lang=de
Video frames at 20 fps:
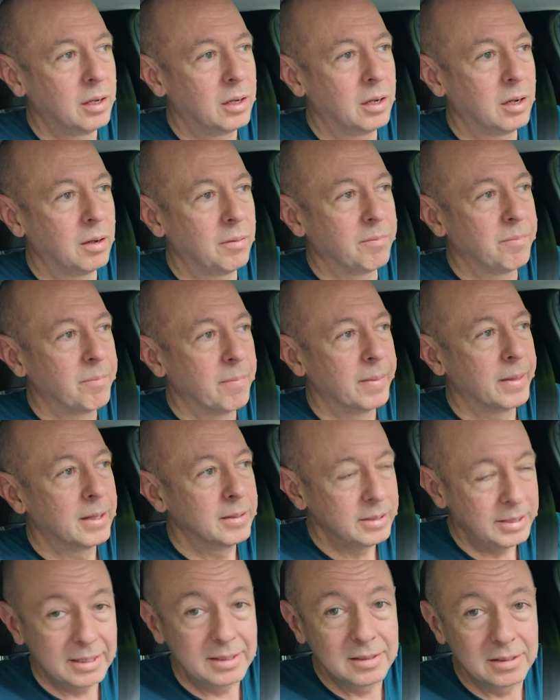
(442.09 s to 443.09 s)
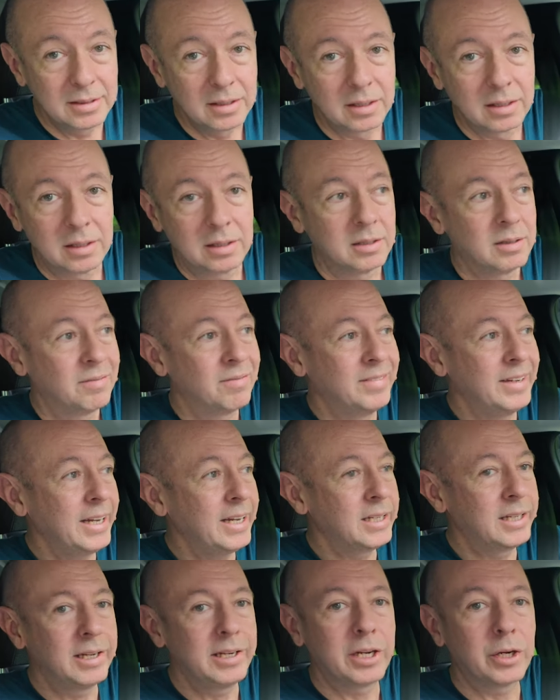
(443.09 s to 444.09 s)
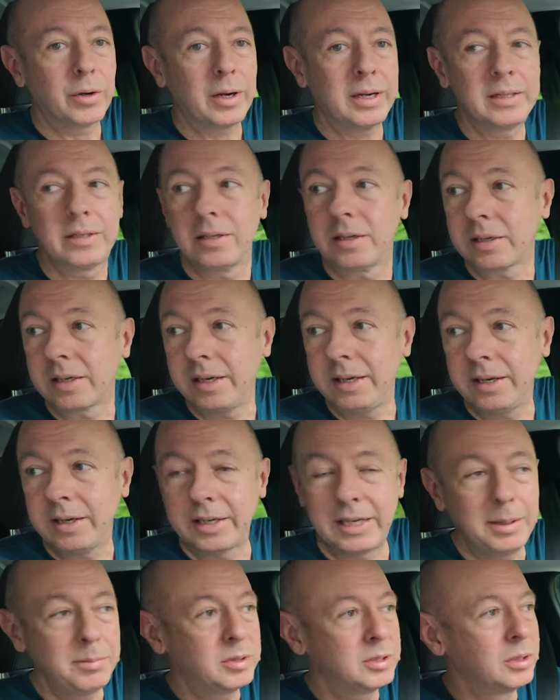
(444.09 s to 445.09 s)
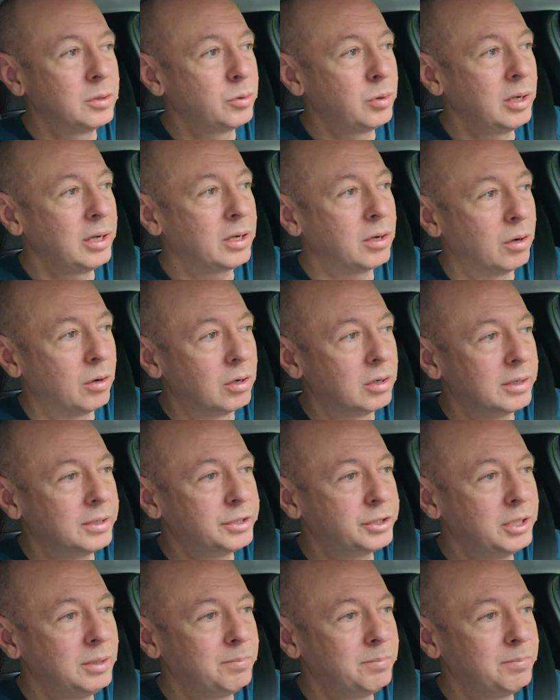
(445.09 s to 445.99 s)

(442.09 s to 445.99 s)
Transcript: Ähm, diesen Weg, den ich heute da gehe, gibt es natürlich auch als